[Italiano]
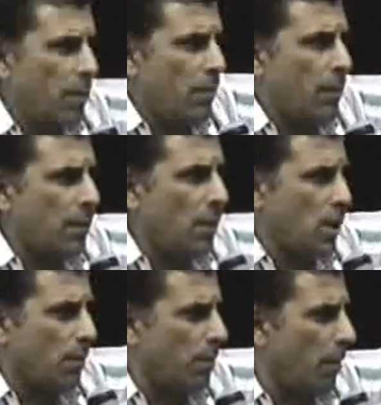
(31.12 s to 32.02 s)
è un
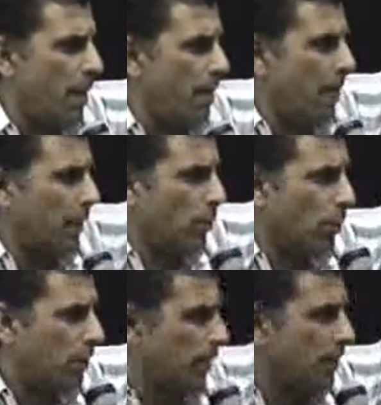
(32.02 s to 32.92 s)
grandissimo problema per
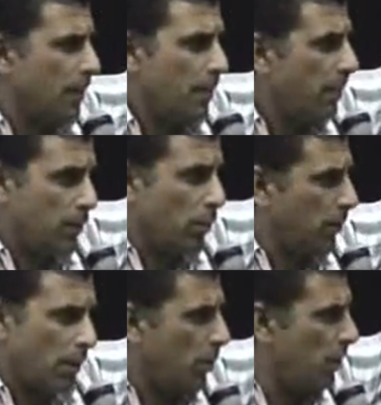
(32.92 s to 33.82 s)
tutti, per
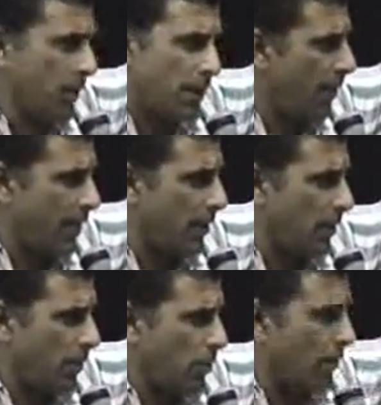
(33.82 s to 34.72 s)
tutti, non si può andare avanti
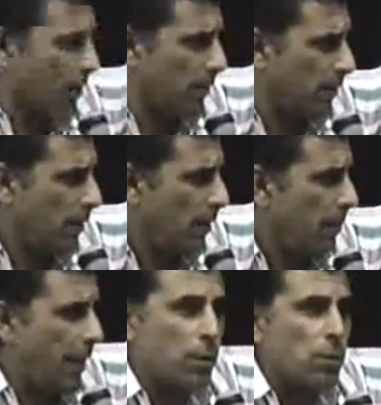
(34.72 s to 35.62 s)
in questo modo,
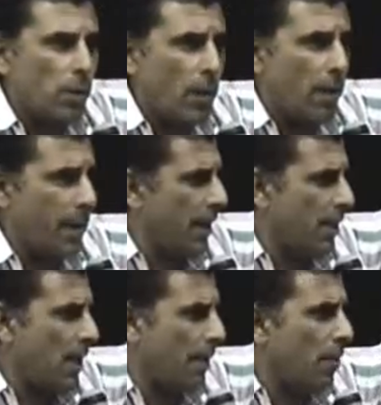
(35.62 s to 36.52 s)
perché tutto quello che
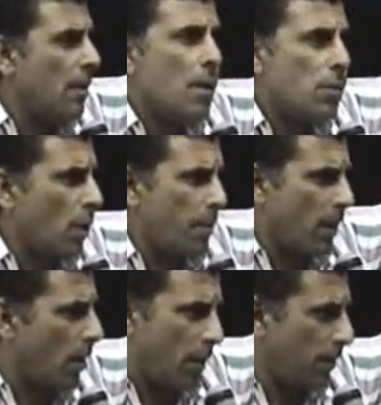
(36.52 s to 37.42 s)
incassiamo sono
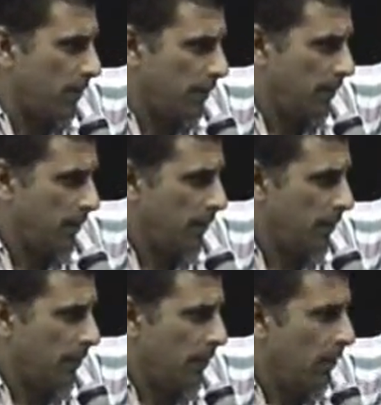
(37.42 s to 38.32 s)
per loro
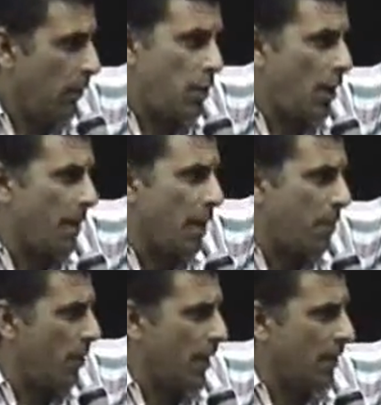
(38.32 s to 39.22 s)
non ci rimane
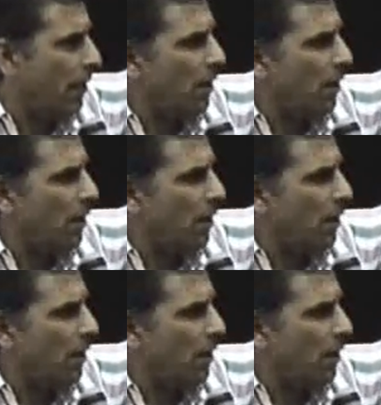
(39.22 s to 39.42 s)
più niente a